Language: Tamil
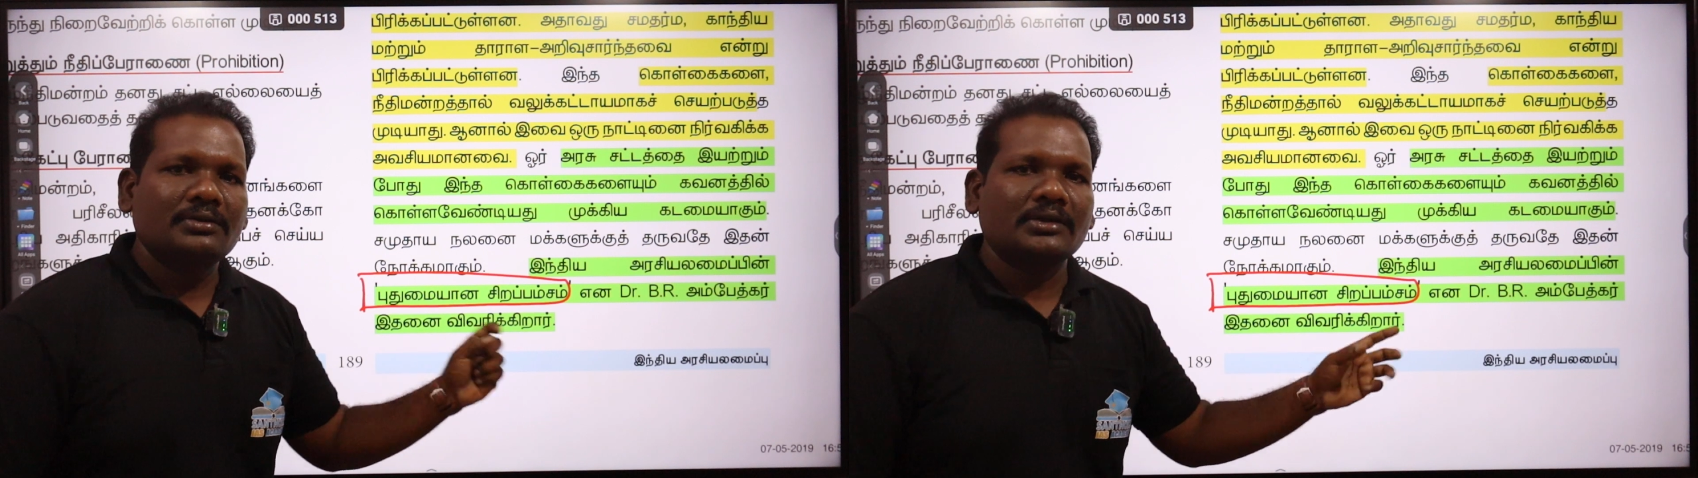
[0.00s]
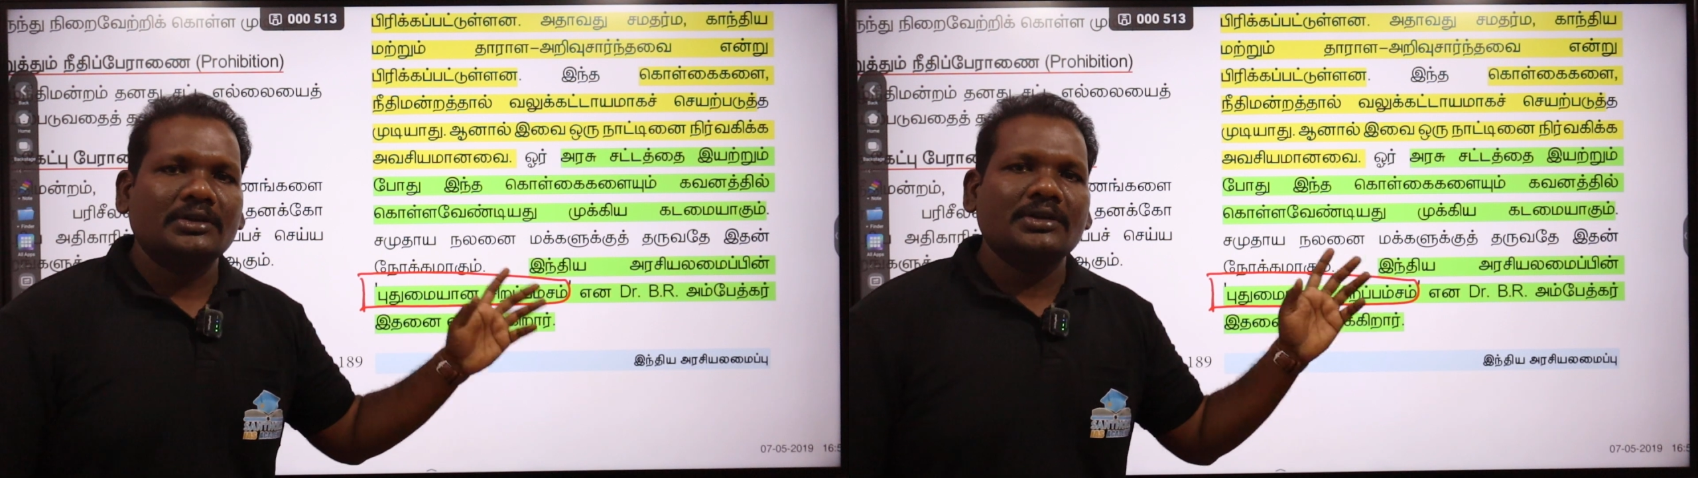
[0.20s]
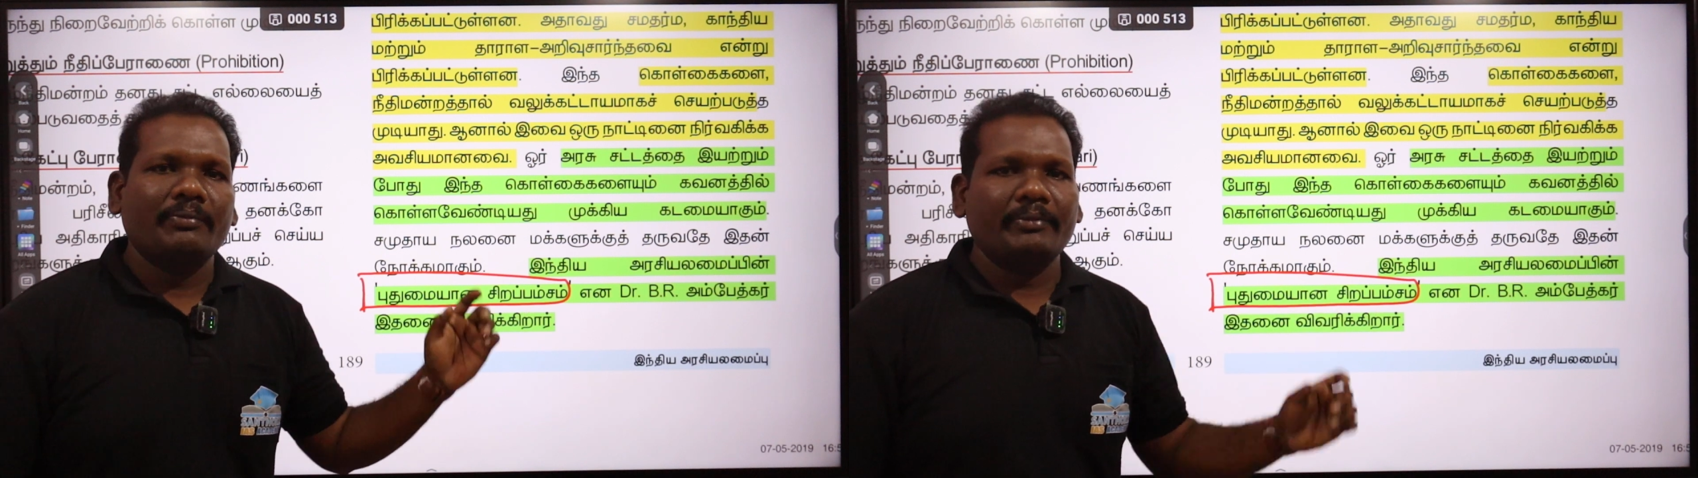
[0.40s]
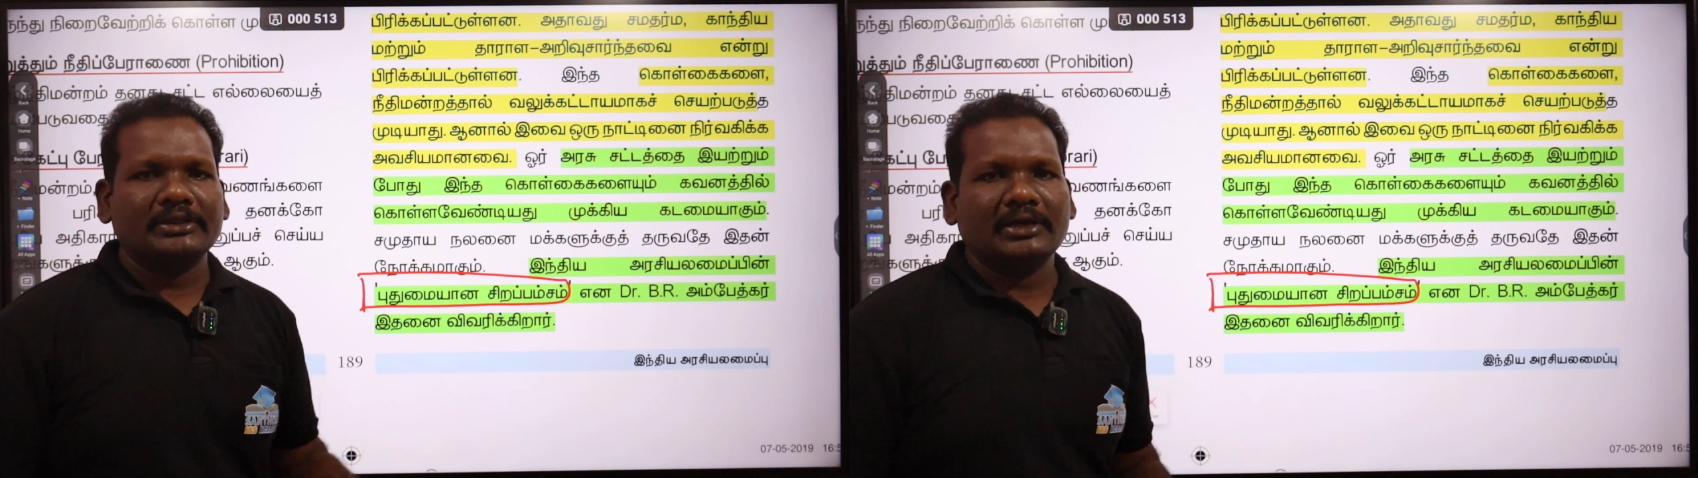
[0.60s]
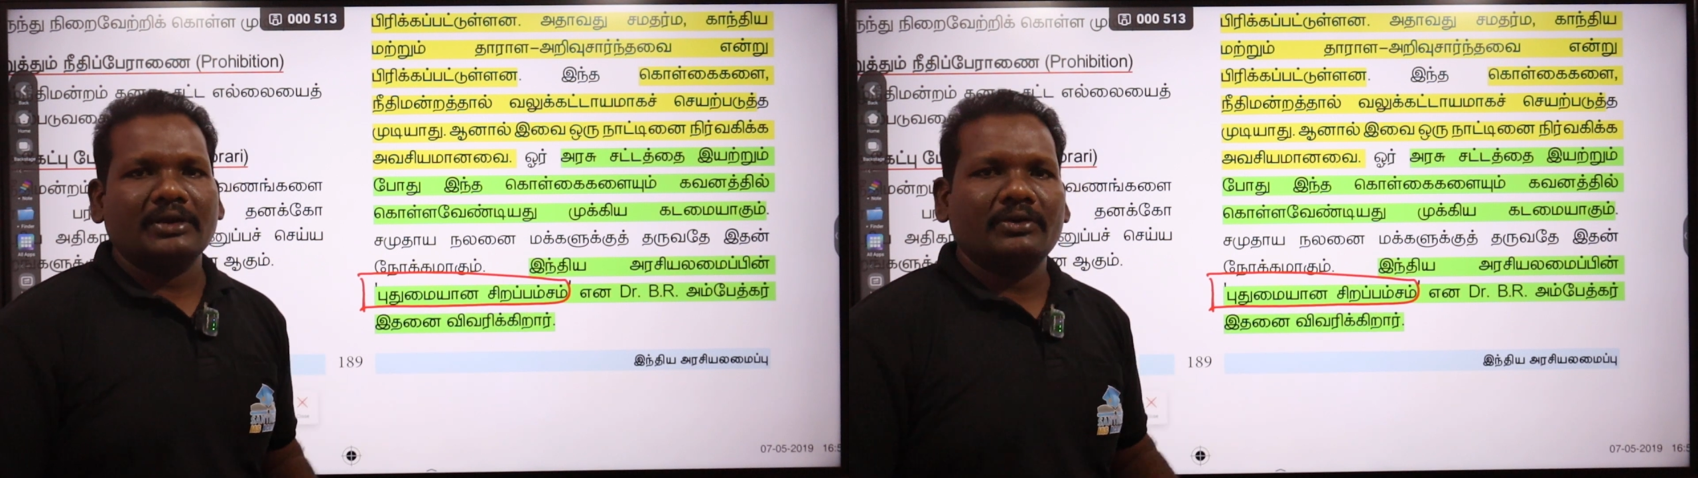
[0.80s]
டாக்டர்
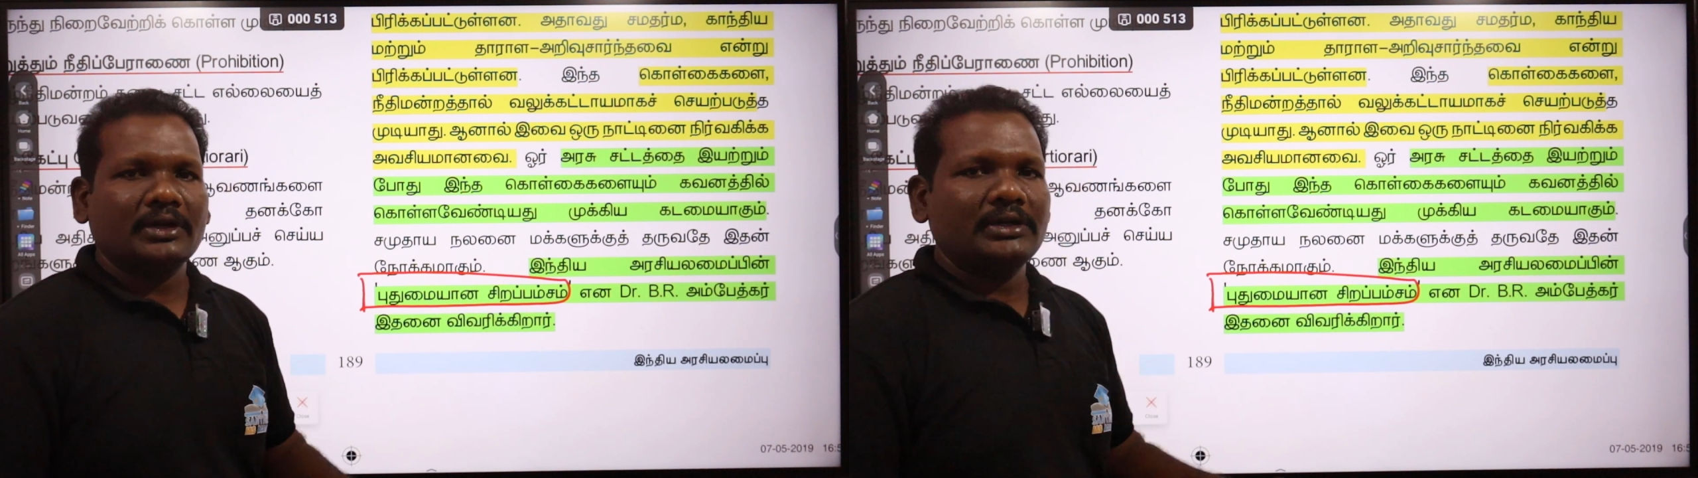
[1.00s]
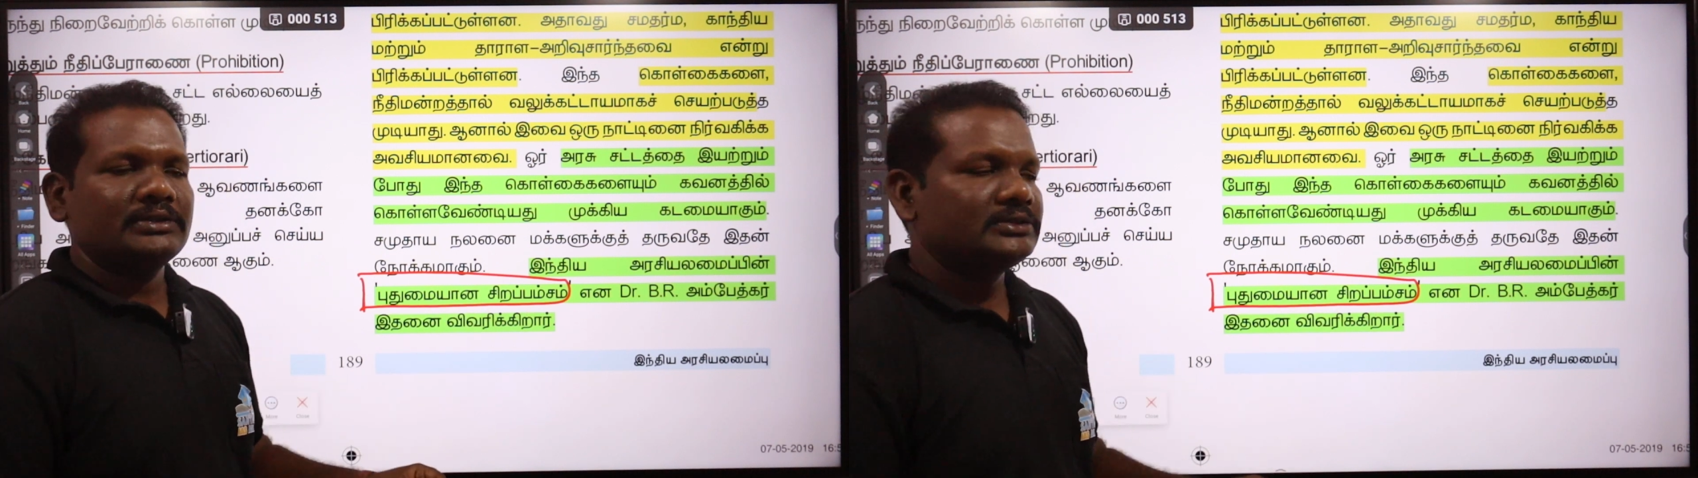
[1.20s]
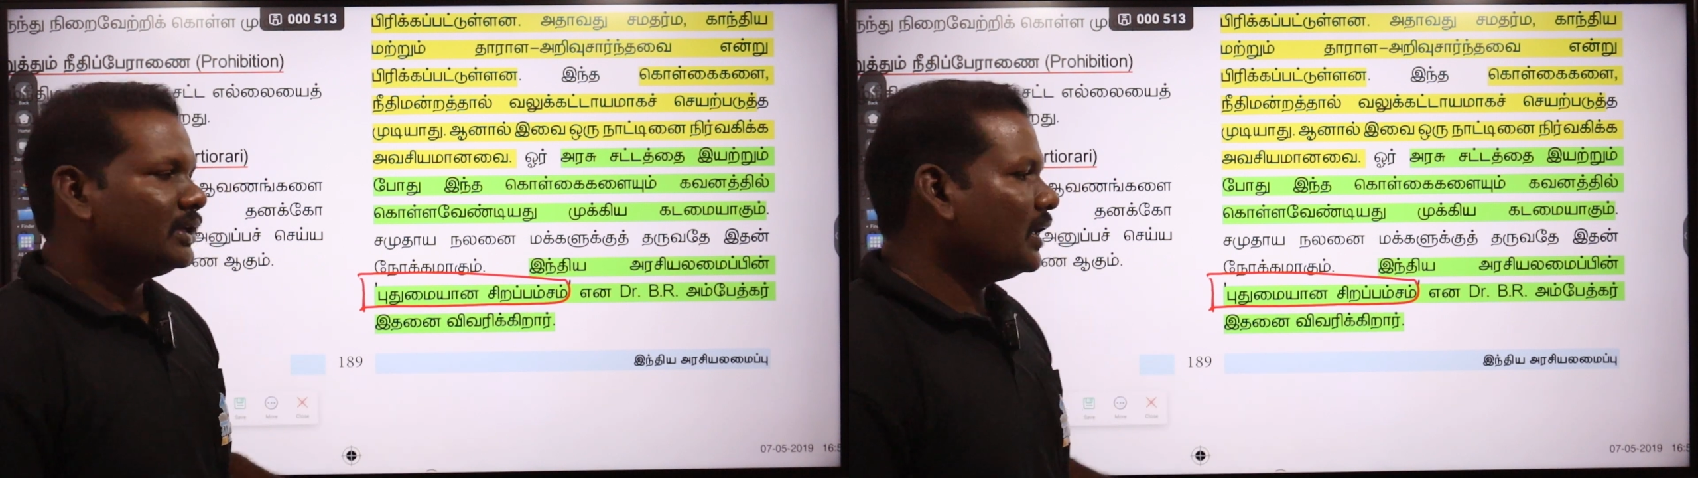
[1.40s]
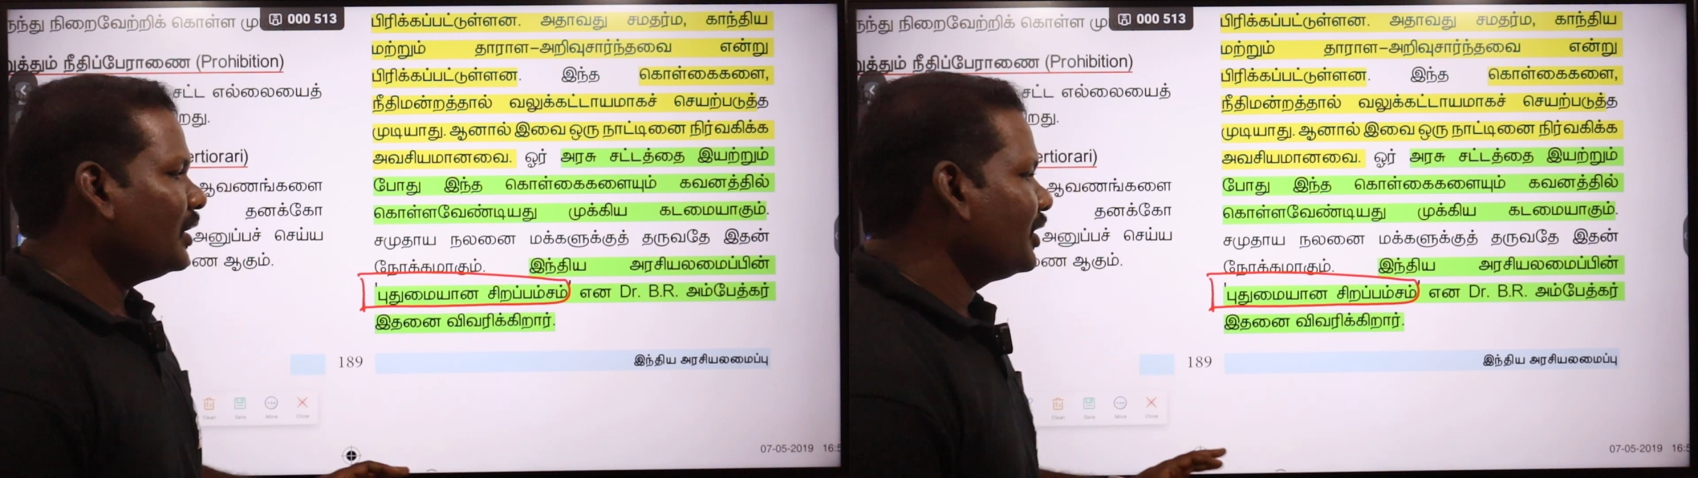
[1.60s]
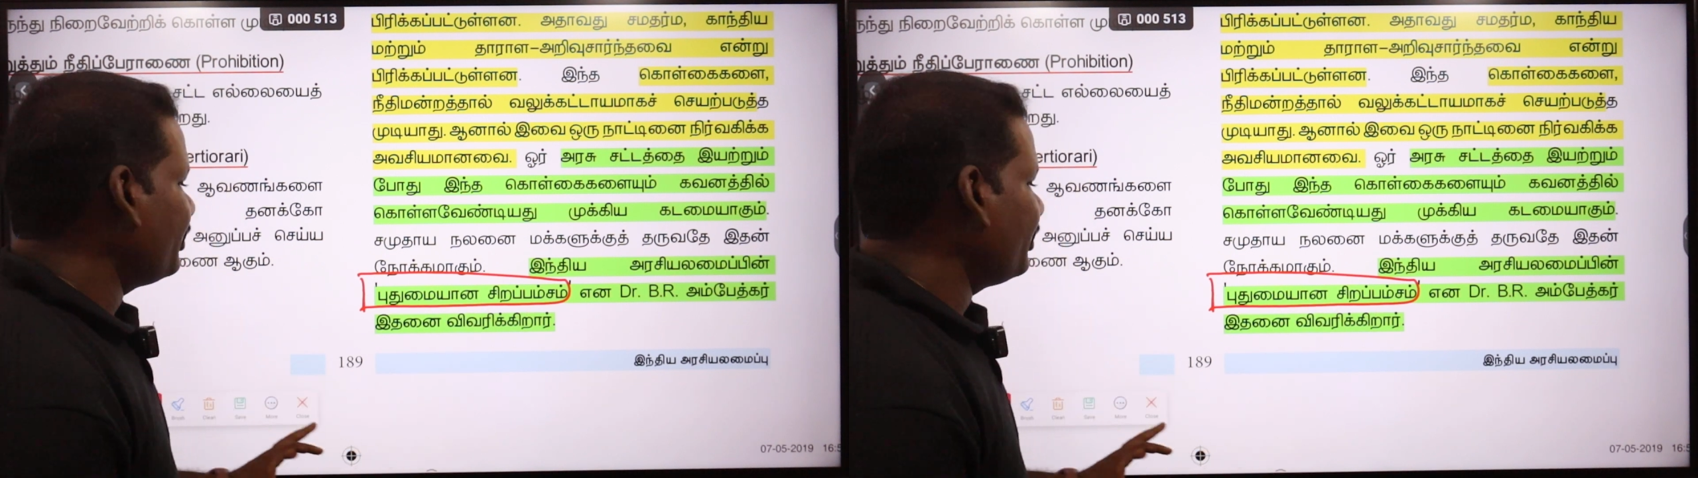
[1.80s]
அம்பேத்கர் அவர்கள் சரியா